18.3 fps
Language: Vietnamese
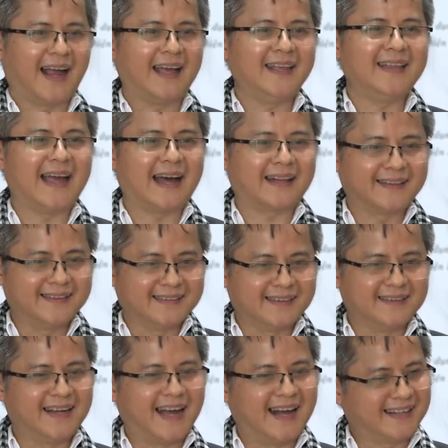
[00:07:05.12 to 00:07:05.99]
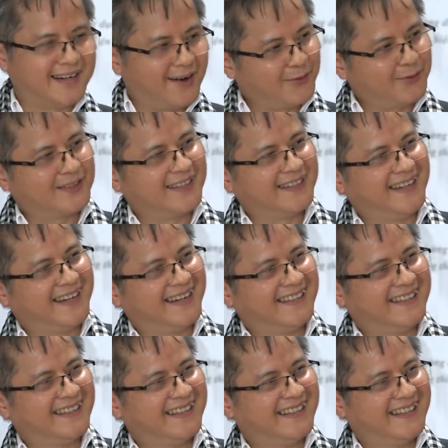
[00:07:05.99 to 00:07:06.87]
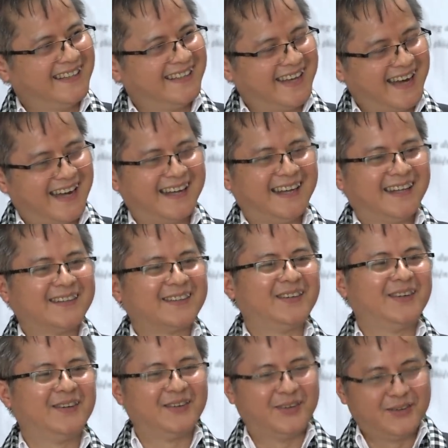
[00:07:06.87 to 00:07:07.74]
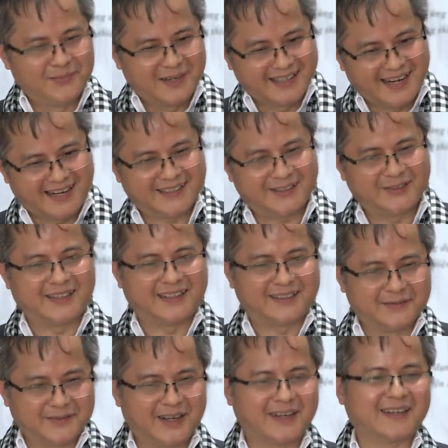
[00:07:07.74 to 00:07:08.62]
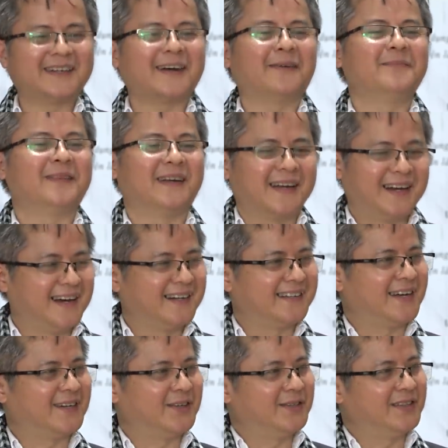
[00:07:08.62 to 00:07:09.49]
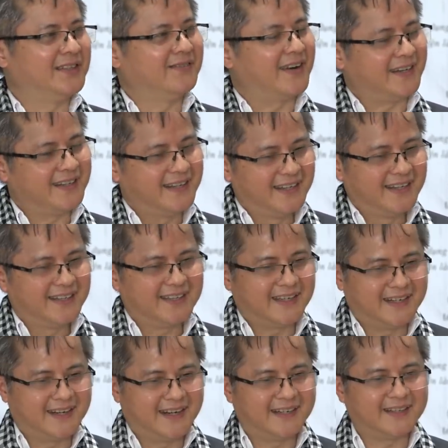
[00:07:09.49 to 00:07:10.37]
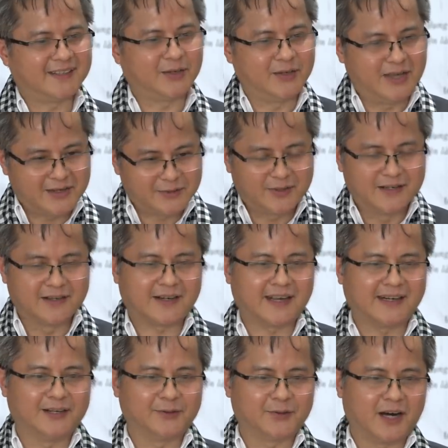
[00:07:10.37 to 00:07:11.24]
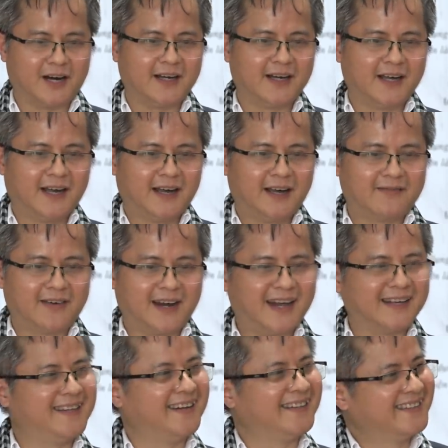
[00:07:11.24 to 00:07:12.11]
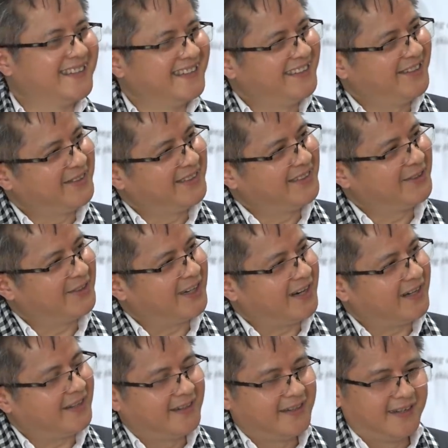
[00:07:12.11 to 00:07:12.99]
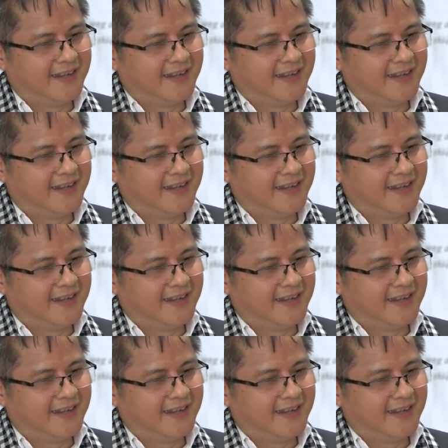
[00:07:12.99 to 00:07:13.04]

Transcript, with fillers: cái nhà tư tưởng hàng đầu của thế giới dạ tôi luôn luôn bên cạnh chủ tịch chúng tôi trong những cái lần trao đổi như vậy cho nên tôi hiểu được cái điều đó và là nhân chứng của điều đó